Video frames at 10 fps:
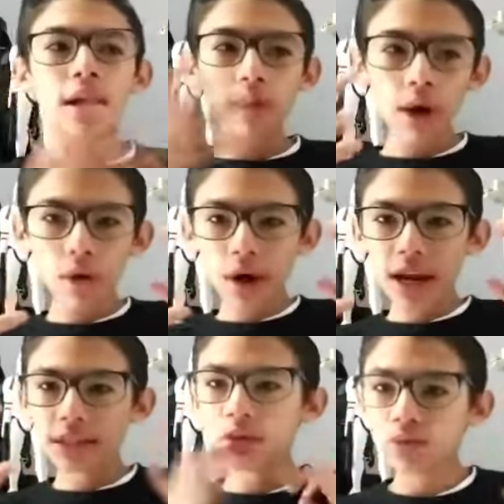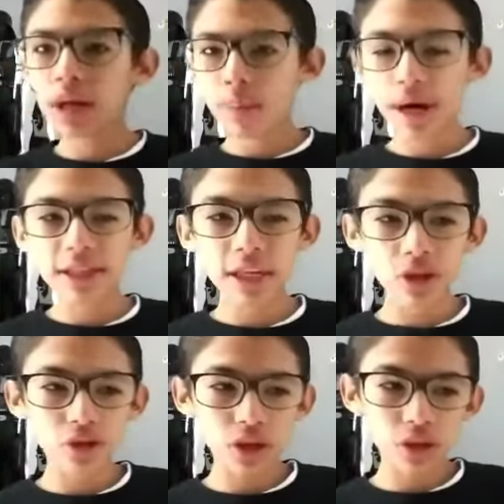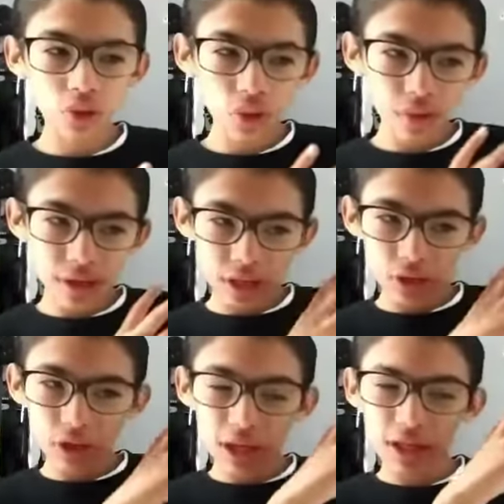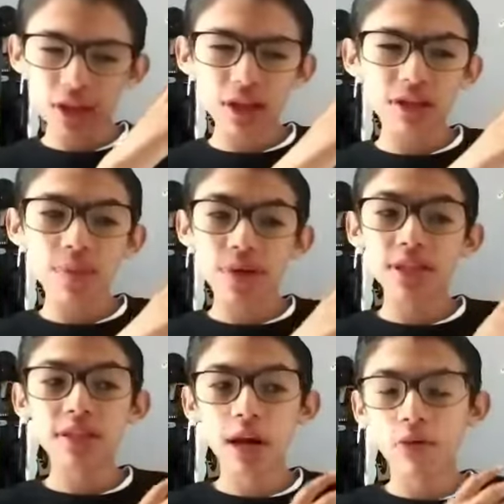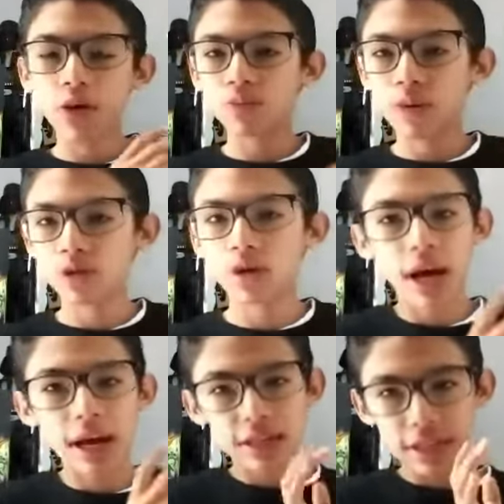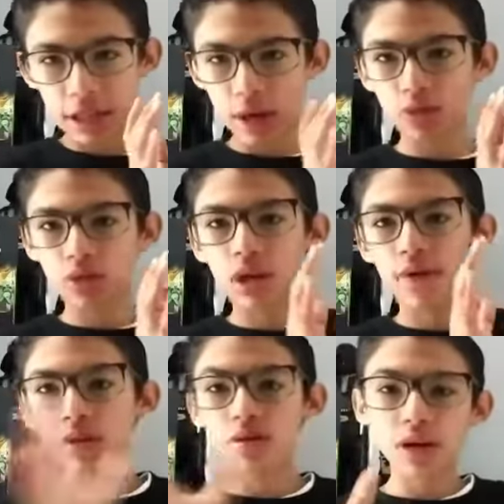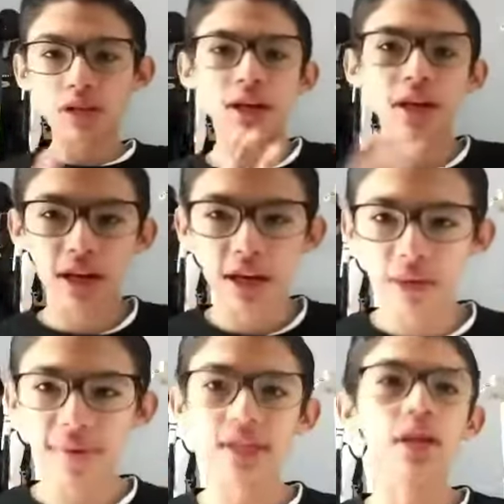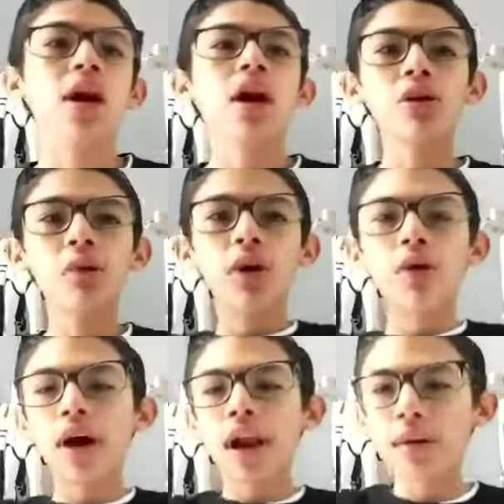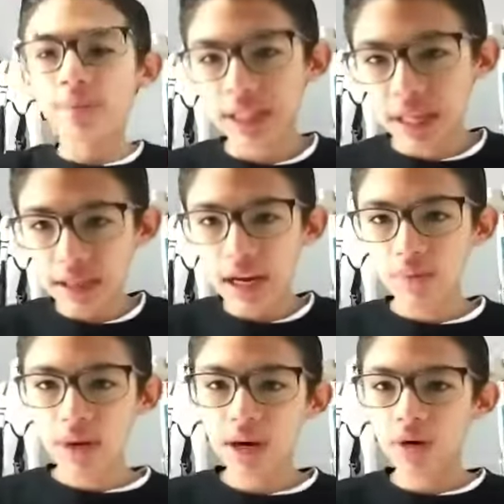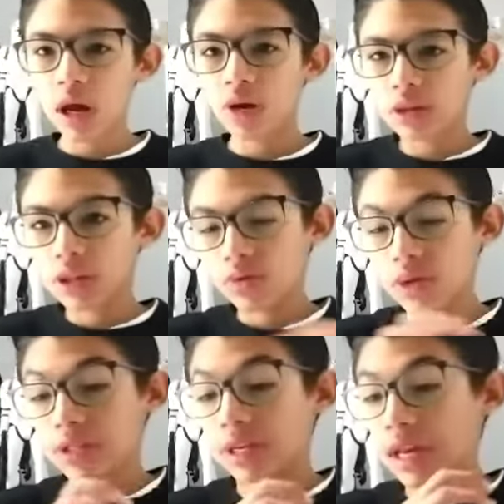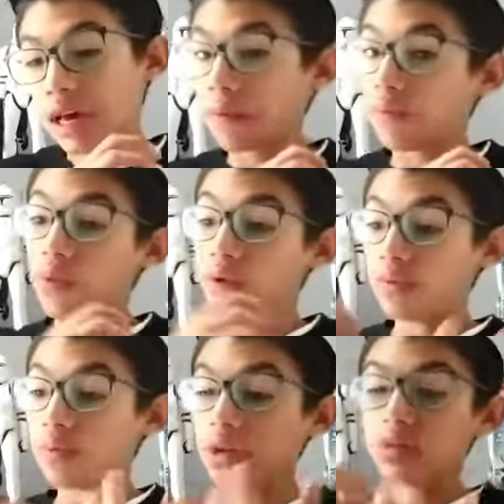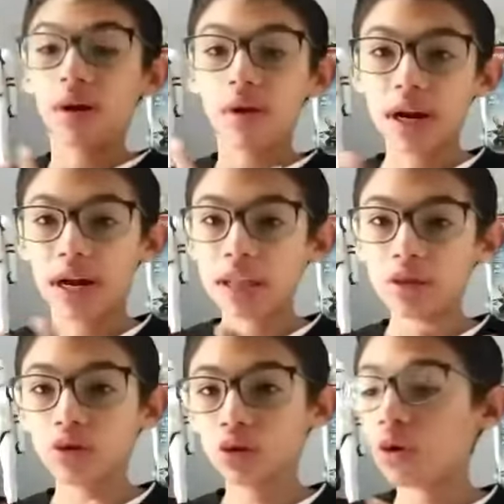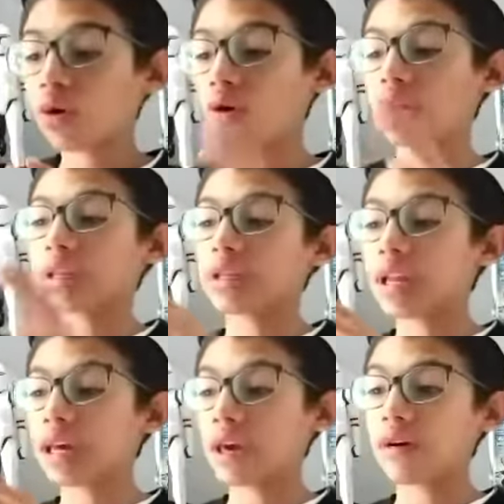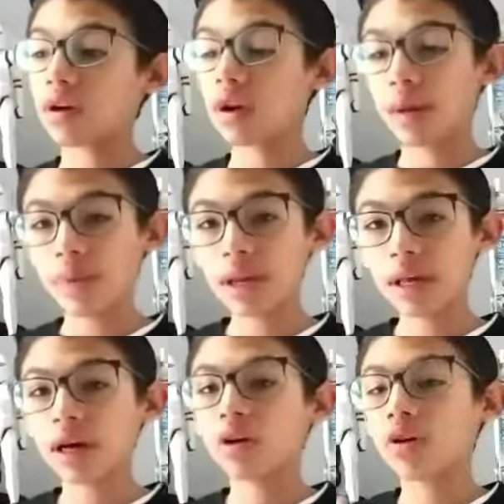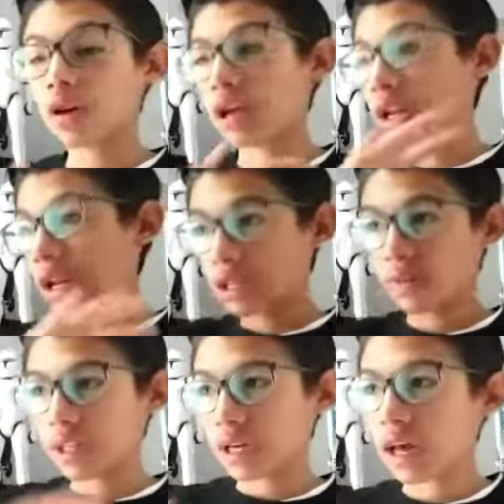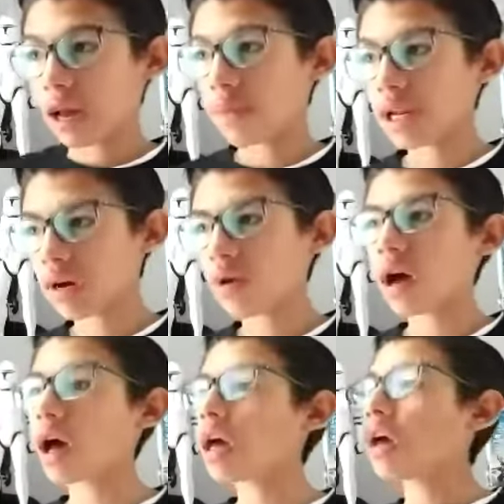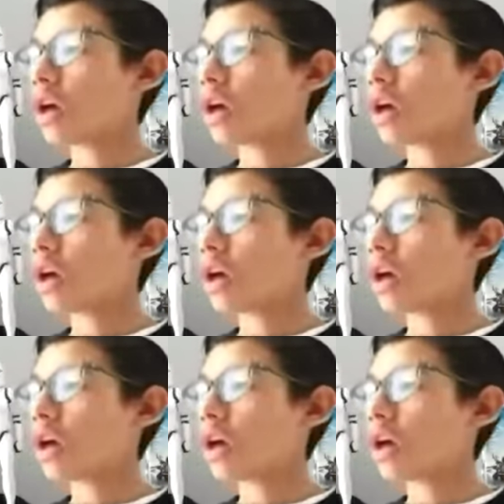Luego va la segunda parte donde tú ves que se presentan nuevos personajes y digamos la aventura se enriquece más. Luego va la mitad de la película donde tú ves que ya pues va abarcando todo lo que tiene que ver con la con la temática de la película.